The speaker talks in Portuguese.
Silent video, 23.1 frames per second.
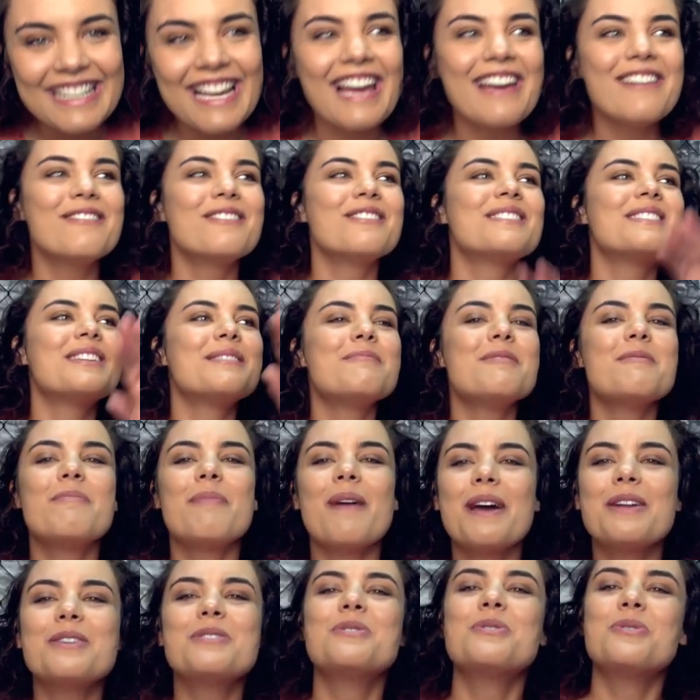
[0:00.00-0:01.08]
e aí você me
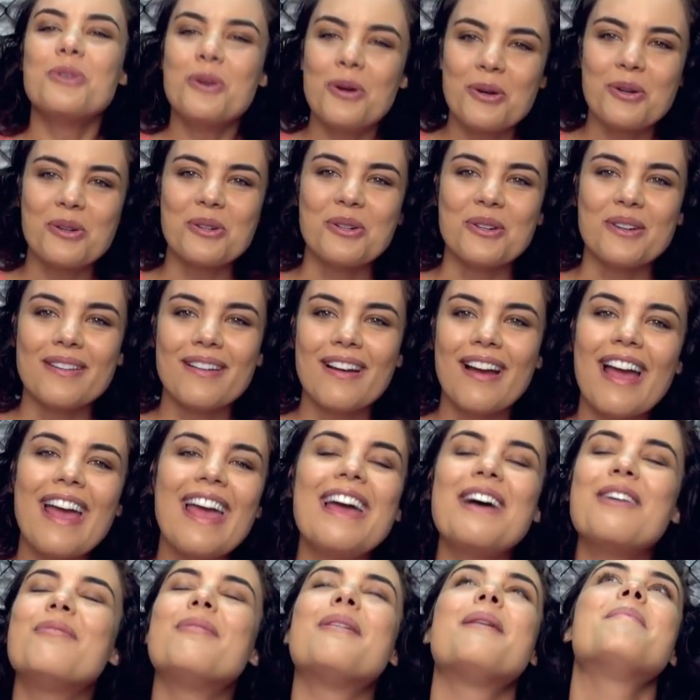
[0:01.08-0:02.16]
perde o jogo.
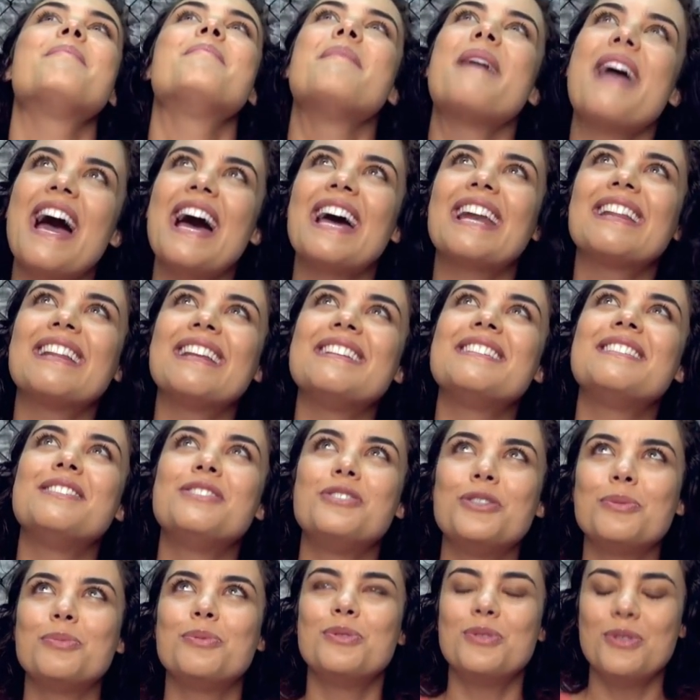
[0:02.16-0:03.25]
É uma merda esse
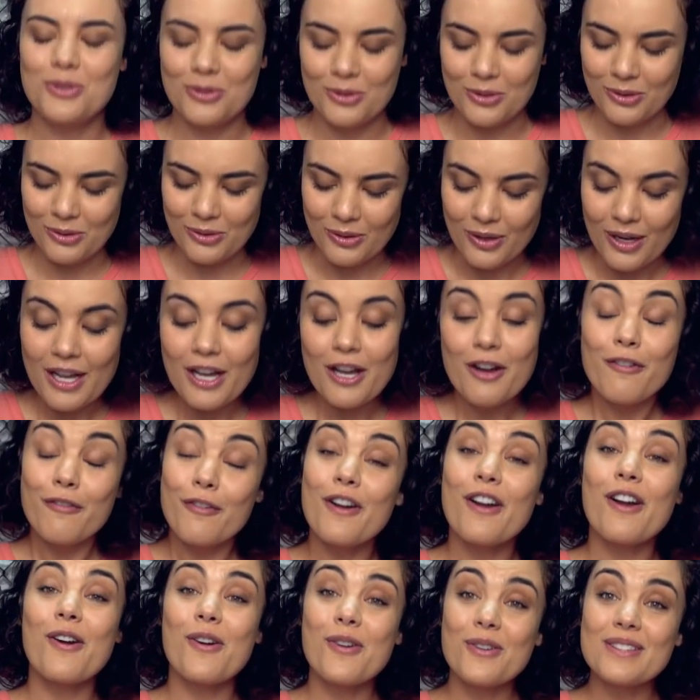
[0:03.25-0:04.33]
tipo de jogo.
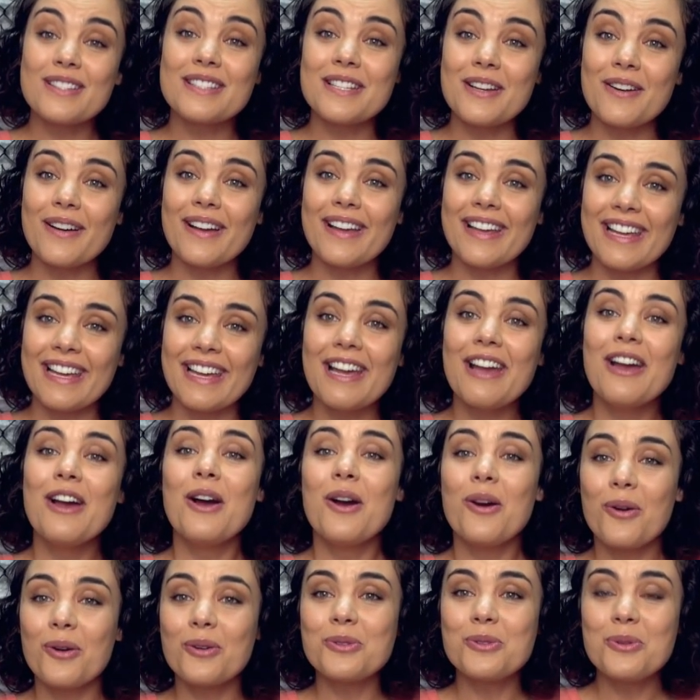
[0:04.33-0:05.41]
Foi o que aconteceu aqui
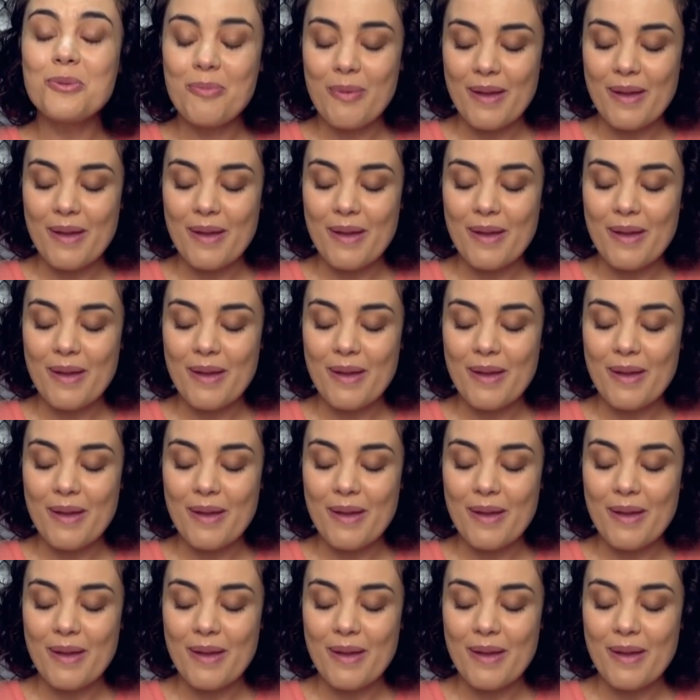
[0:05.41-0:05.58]
contra o